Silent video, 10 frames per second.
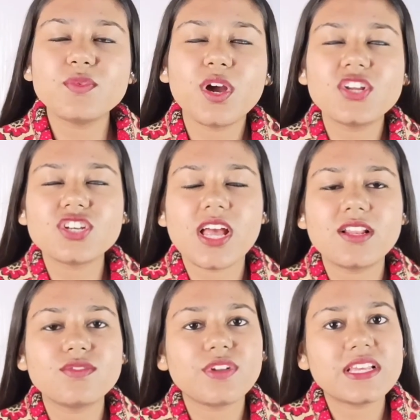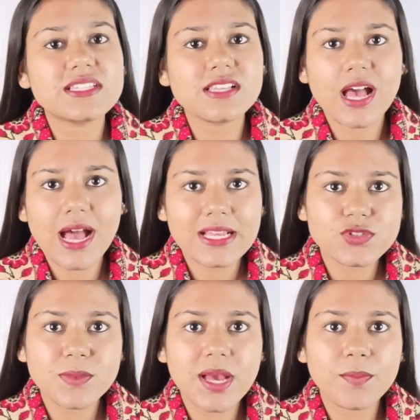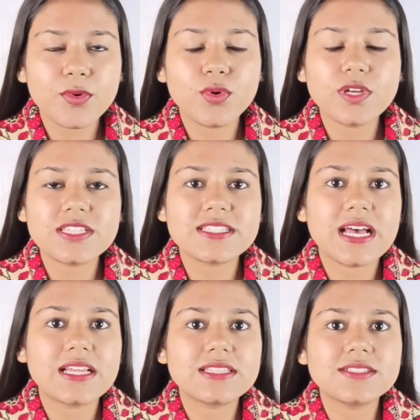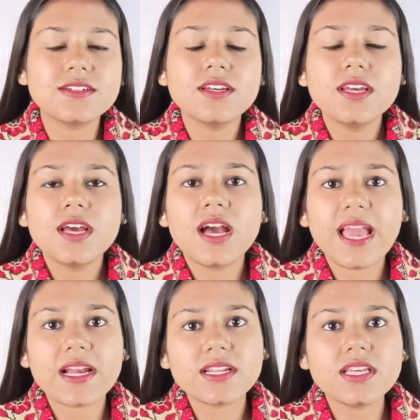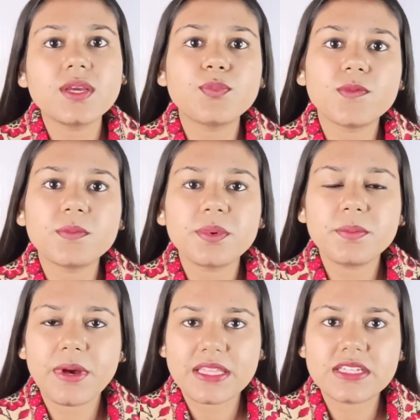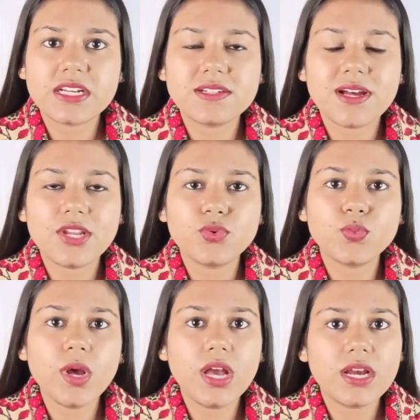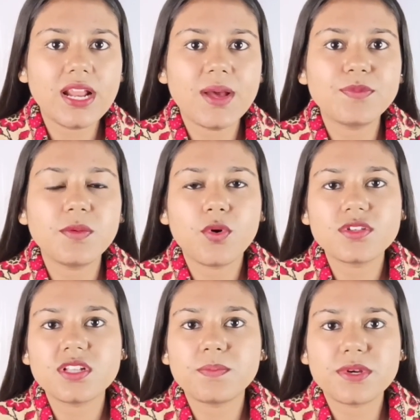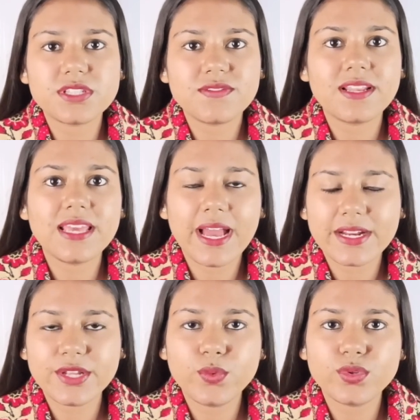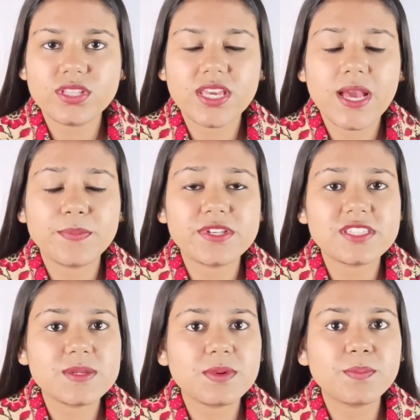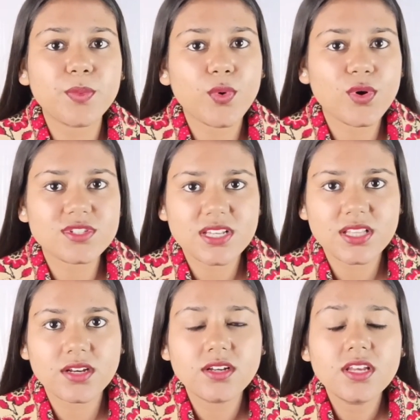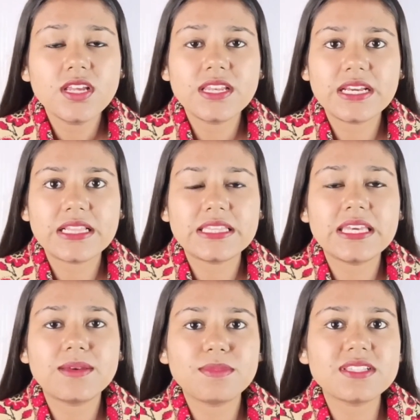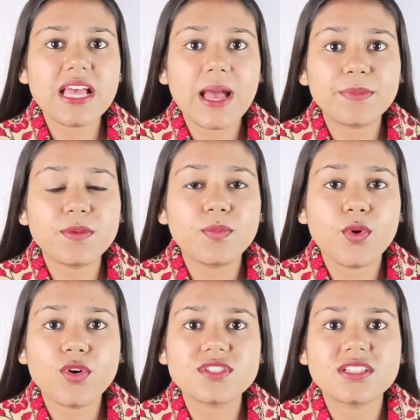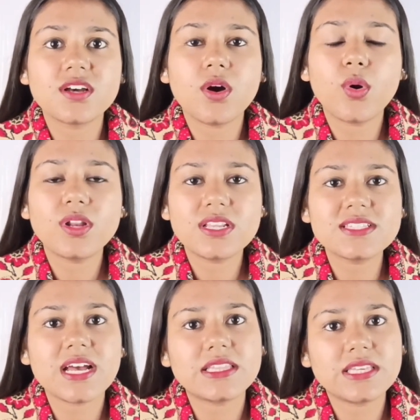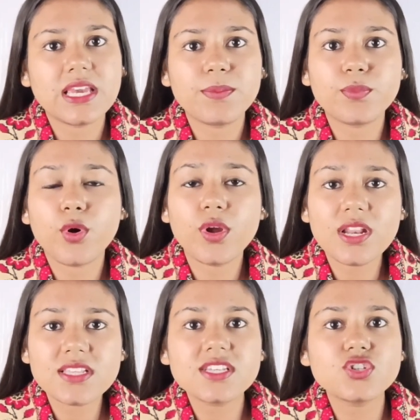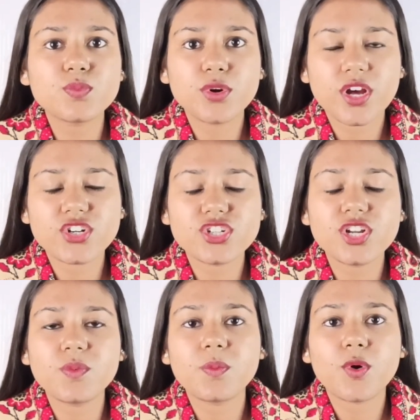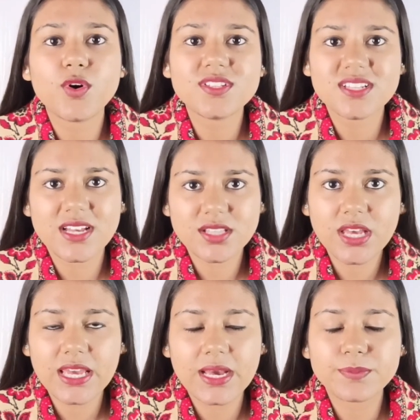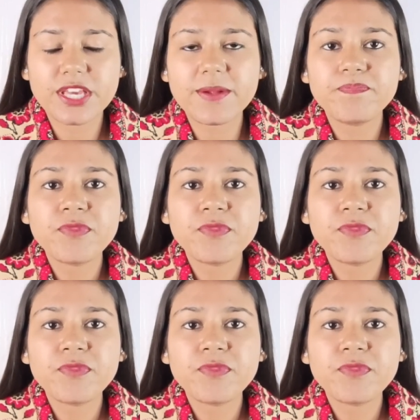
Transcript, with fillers: टू आर चैनल फ्रेंड्स आज मैं आप लोगों के साथ एक्ने की प्रॉब्लम पे बात करने वाली हूँ अगर आपकी बहुत ज़्यादा पस वाली एक्ने होती है आपकी सीबम बहुत ज़्यादा निकलती है मीन्स आपकी बहुत ज़्यादा ऑयलनेस आती है ऑयलनेस की जो प्रोडक्शन है वो बहुत ज़्यादा है आपकी